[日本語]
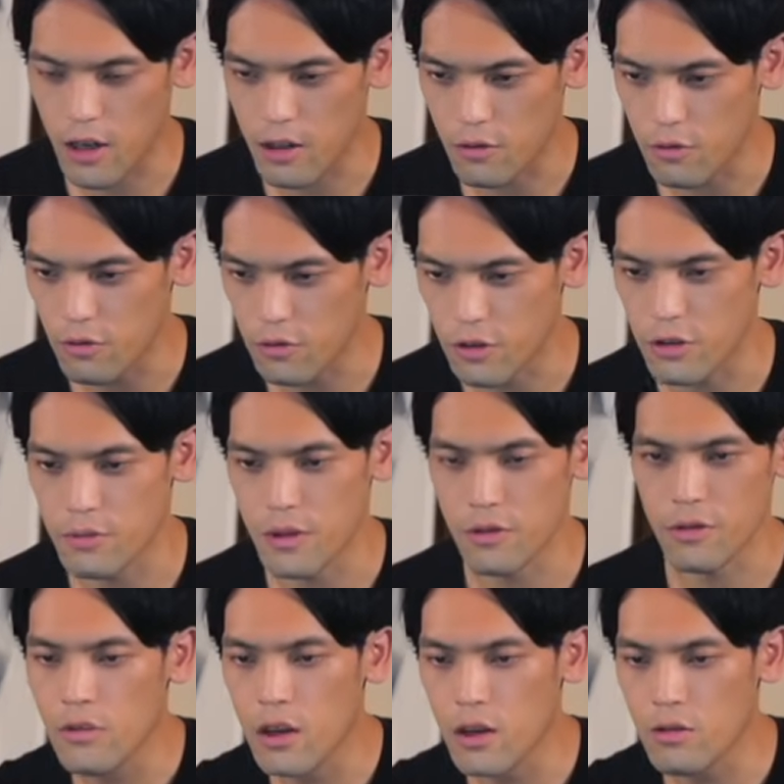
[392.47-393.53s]
あのおすすめで
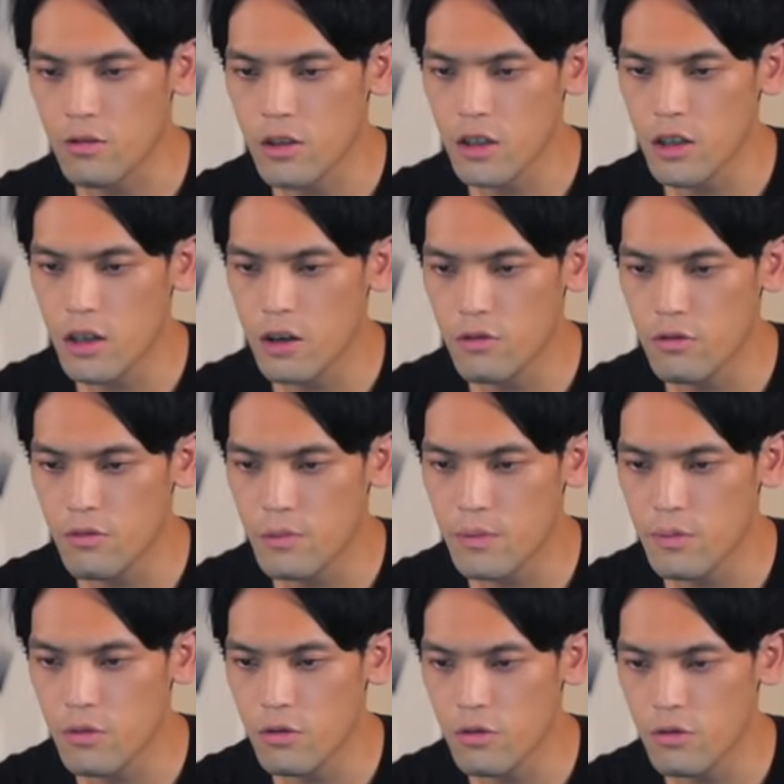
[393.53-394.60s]
ございますであと CIO
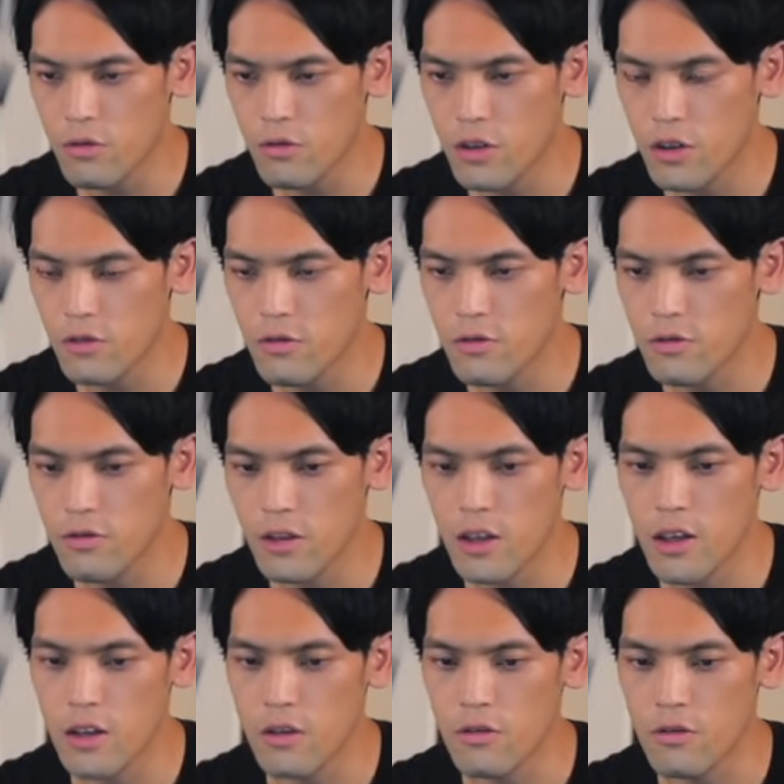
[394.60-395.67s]
ノバポートトリオ
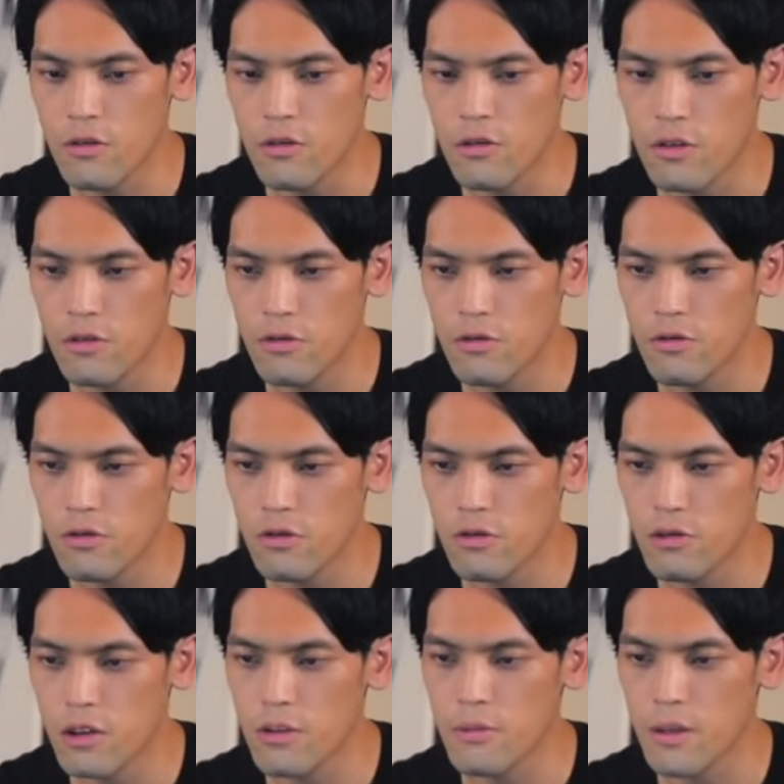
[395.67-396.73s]
3のこれ
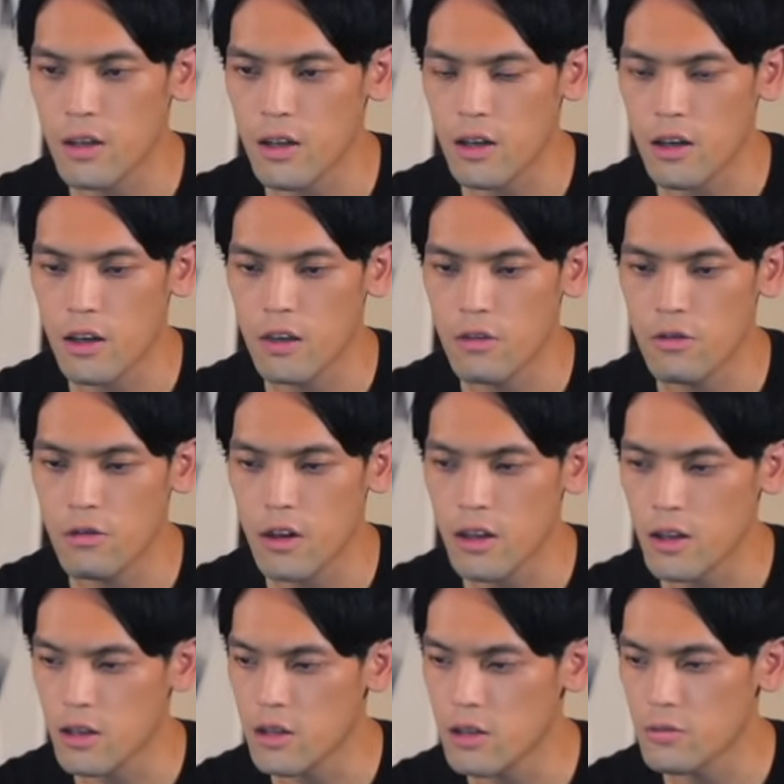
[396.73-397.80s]
65W まで対応
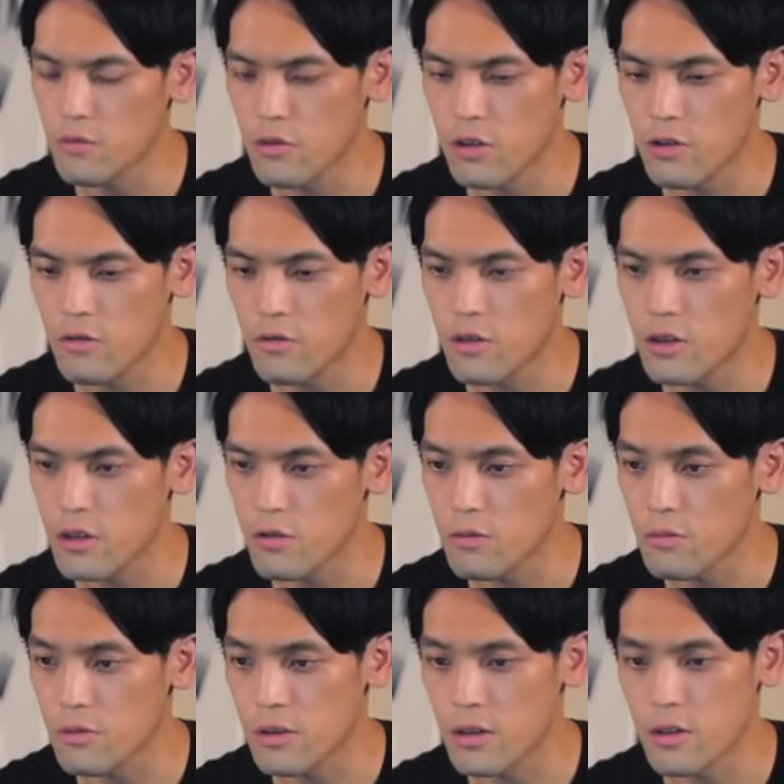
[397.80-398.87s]
新しいモデルだと
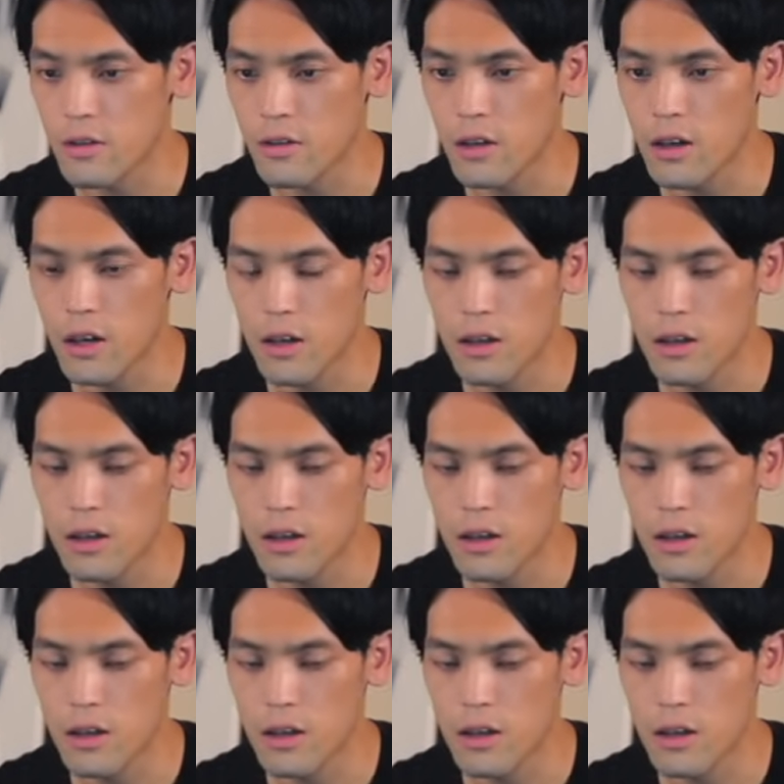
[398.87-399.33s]
思うんですが